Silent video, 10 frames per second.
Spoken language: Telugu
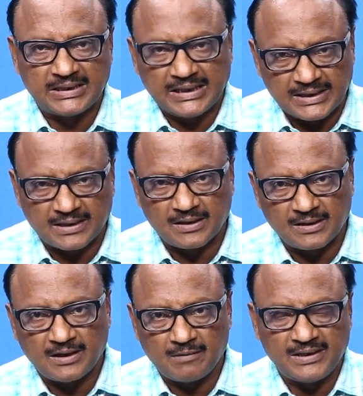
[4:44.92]
అంటే ఏ
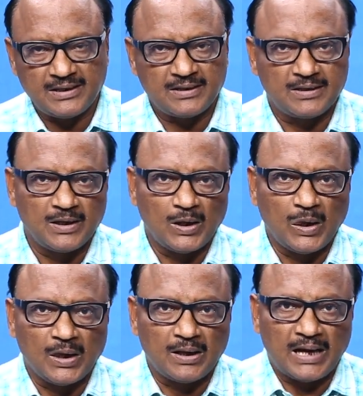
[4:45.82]
రకంగా ఆమె
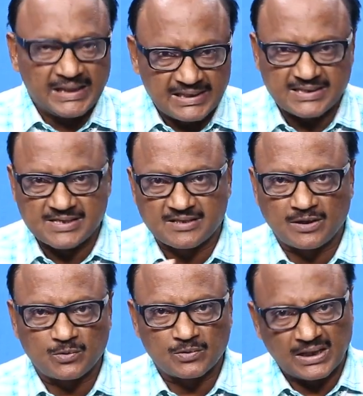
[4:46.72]
హ్యాండిల్
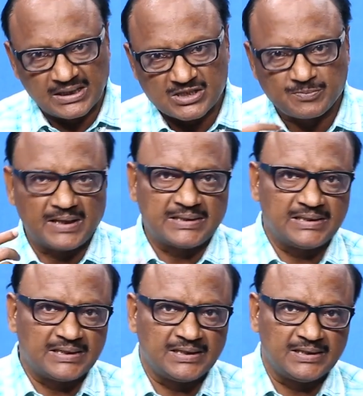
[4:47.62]
చేస్తారు కాంగ్రెస్
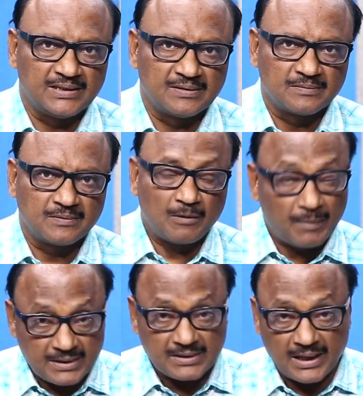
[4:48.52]
పార్టీకి ఆ
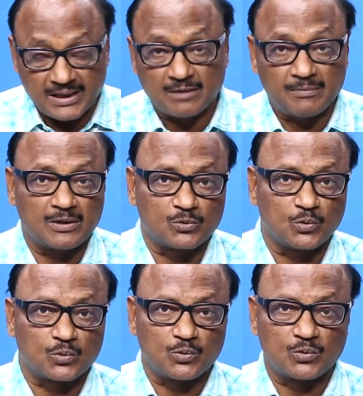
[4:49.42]
పార్టీ హైకమాండ్
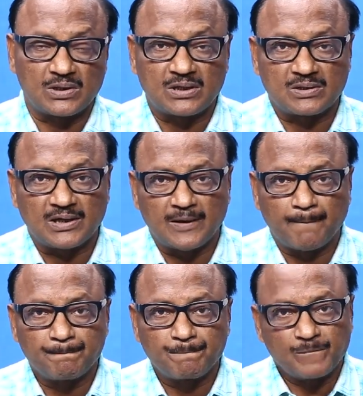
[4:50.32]
కోరుకుంటున్నట్టుగా
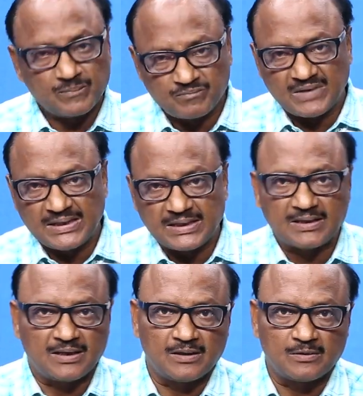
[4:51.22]
దాన్ని
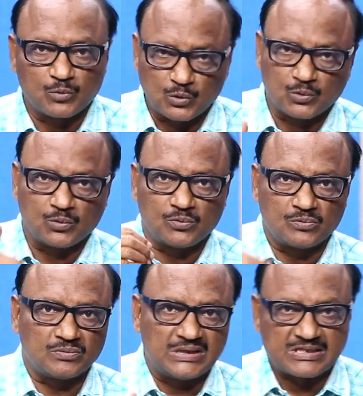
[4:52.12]
ఎట్లా ముందుకు
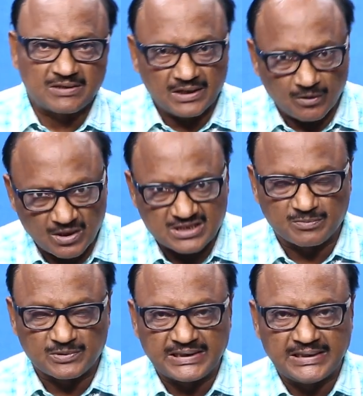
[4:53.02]
తీసుకెళ్లే
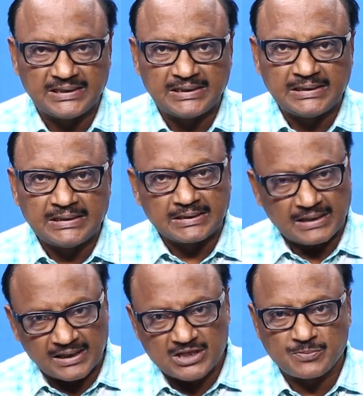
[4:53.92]
అవకాశం ఉంది
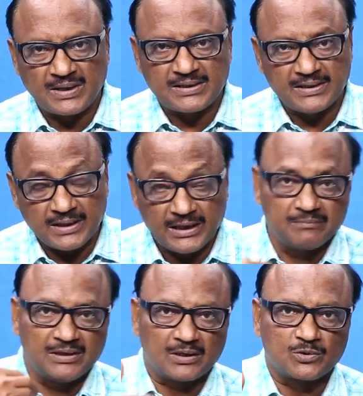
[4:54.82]
కాంగ్రెస్ పార్టీ ఏ
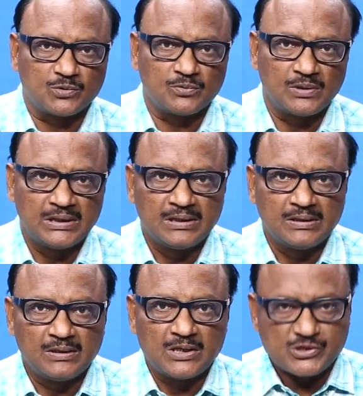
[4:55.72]
మేరకు
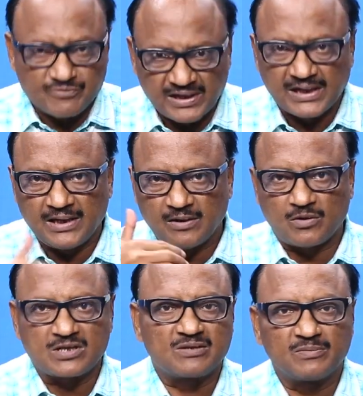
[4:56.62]
స్వింగ్ అయ్యే
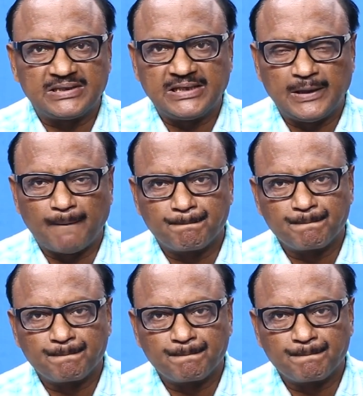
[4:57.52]
అవకాశం ఉంది